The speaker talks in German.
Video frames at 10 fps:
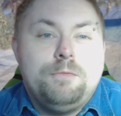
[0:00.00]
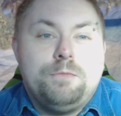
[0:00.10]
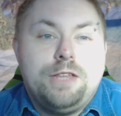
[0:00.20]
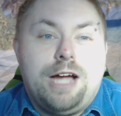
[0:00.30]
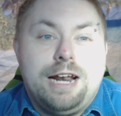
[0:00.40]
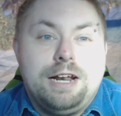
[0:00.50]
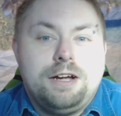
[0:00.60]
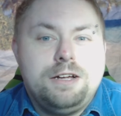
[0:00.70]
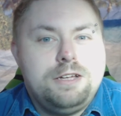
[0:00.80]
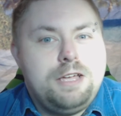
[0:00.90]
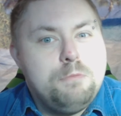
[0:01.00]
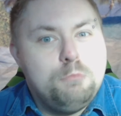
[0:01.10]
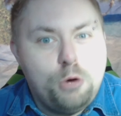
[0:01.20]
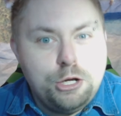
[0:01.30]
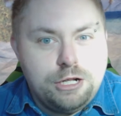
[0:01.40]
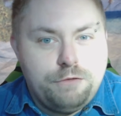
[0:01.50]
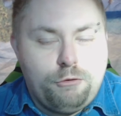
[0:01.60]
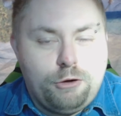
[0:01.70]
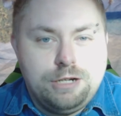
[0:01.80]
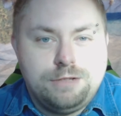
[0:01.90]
und der andere im Beutel vorne.